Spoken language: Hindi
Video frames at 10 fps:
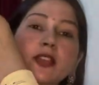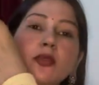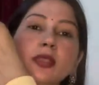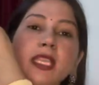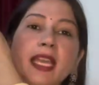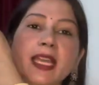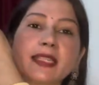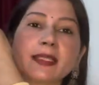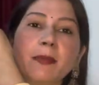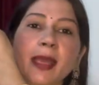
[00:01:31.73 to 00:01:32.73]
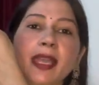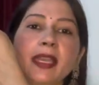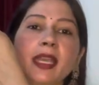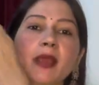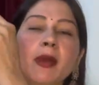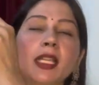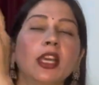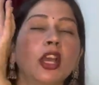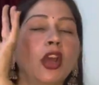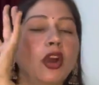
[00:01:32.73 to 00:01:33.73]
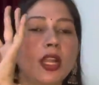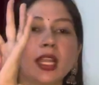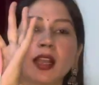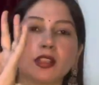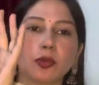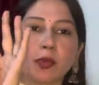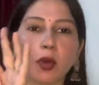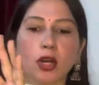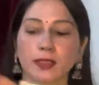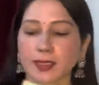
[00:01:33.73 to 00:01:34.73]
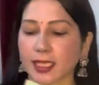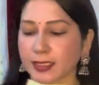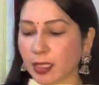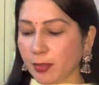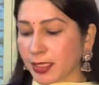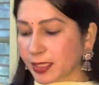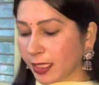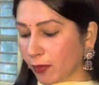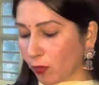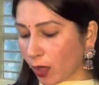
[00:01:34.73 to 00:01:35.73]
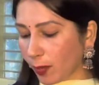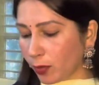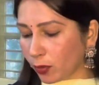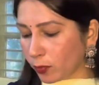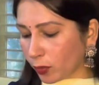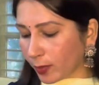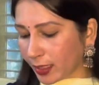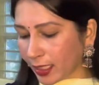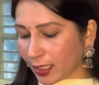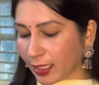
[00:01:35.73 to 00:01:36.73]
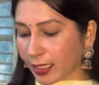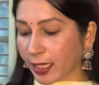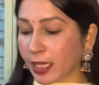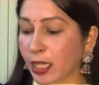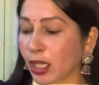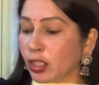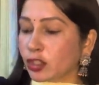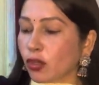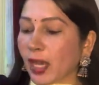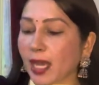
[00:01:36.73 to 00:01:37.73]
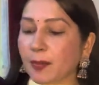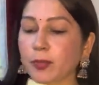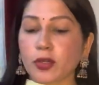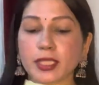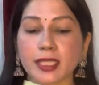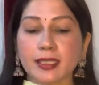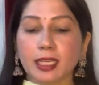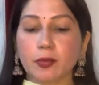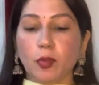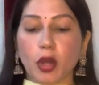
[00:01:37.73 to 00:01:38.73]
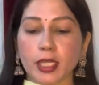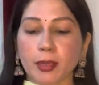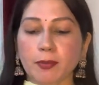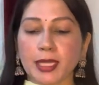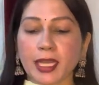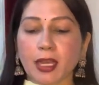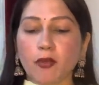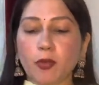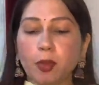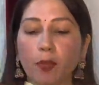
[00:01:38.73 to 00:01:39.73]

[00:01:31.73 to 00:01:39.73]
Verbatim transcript: लुक दिया है इसने पहनने के बाद और लगा तो बहुत ही ज्यादा अमेजिंग है वो आप लुक बुक में देख लेंगे जो आपको इसके साथ बॉटम मिलेगा वो भी